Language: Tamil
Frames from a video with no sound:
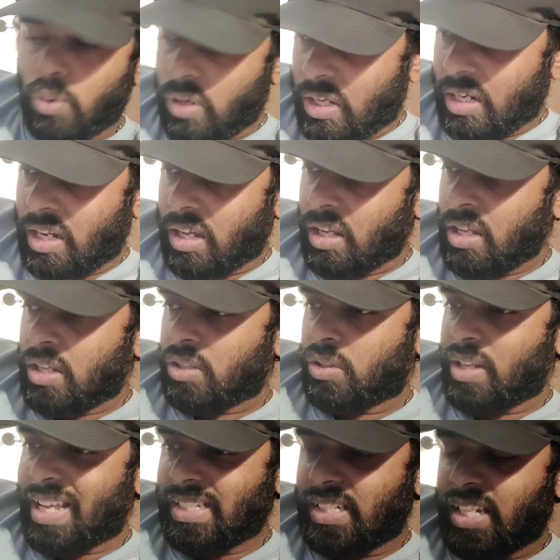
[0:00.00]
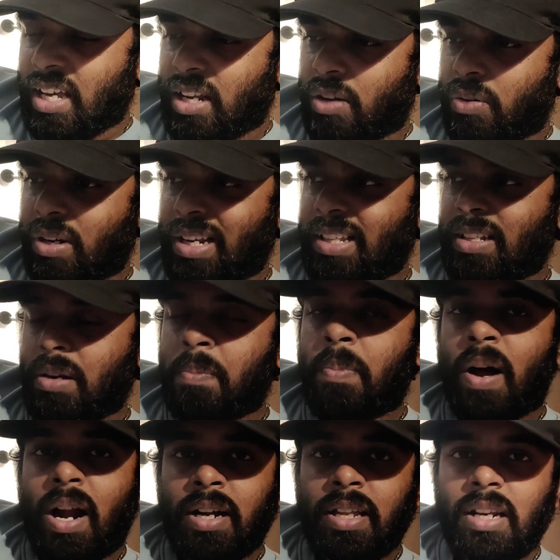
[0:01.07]
கொடுக்கல ஸோ எஸ்டிஆர் அவர்கள் இதில்
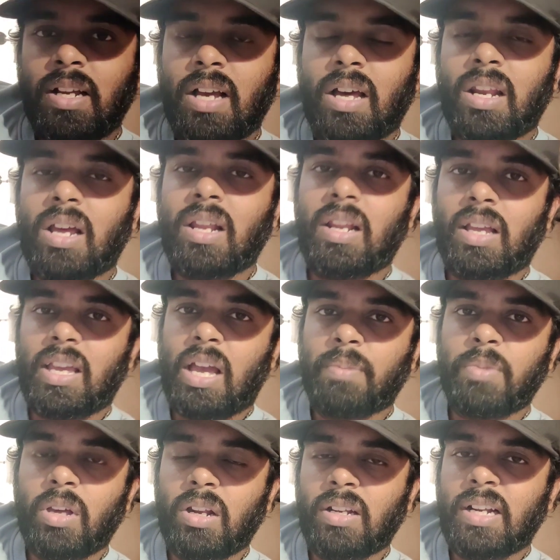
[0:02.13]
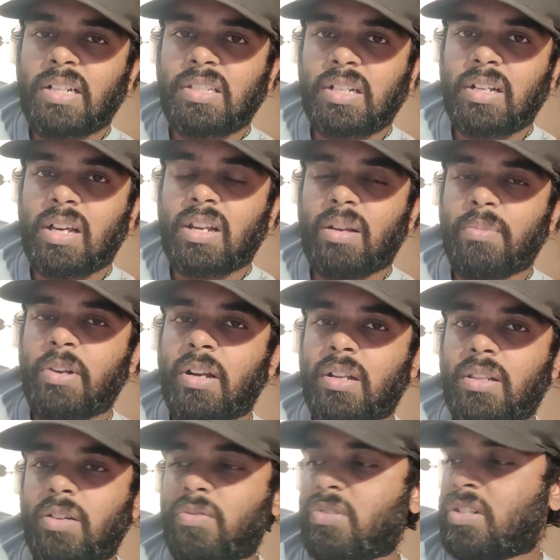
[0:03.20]
பாடியிருக்காரா இல்லை கேமியாவில் நடிச்சிருக்காரா
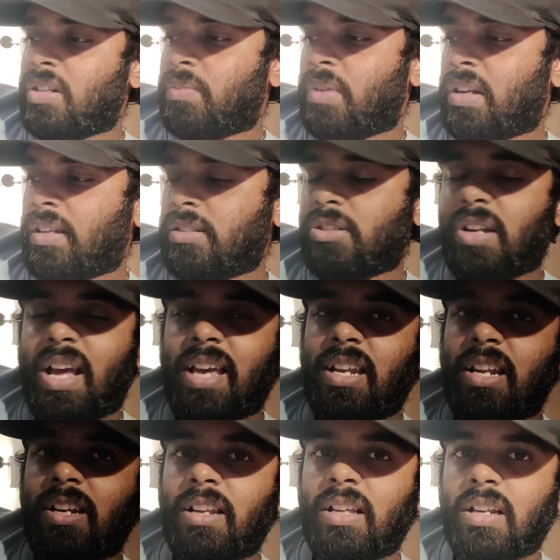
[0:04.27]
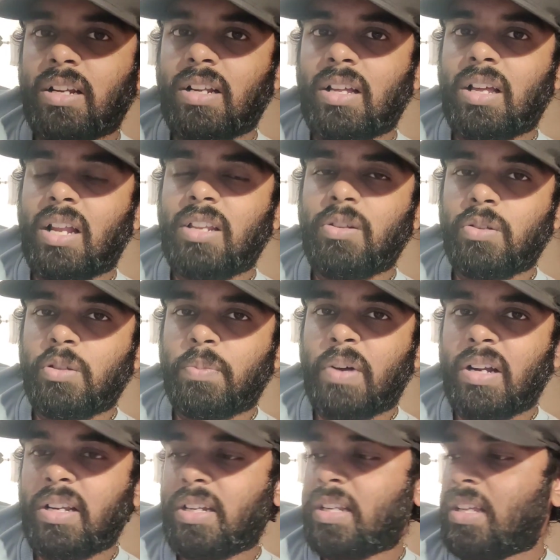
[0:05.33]
அப்படின்றது தான் கொஷின் மார்க் ஸோ நான் என்ன நினைக்கிறேன்னா அனிருத்
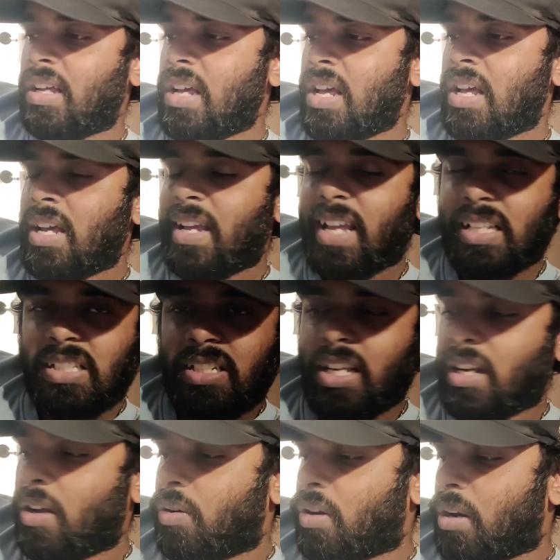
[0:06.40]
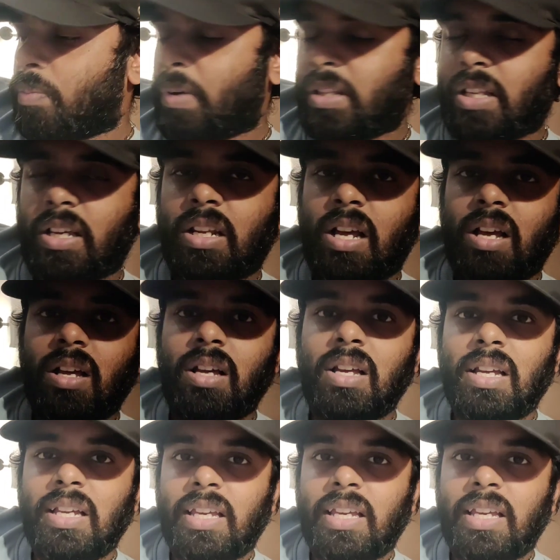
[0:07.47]
பாடிட்டு எஸ்டிஆர் அவர்கள் பார்த்தீங்கன்னா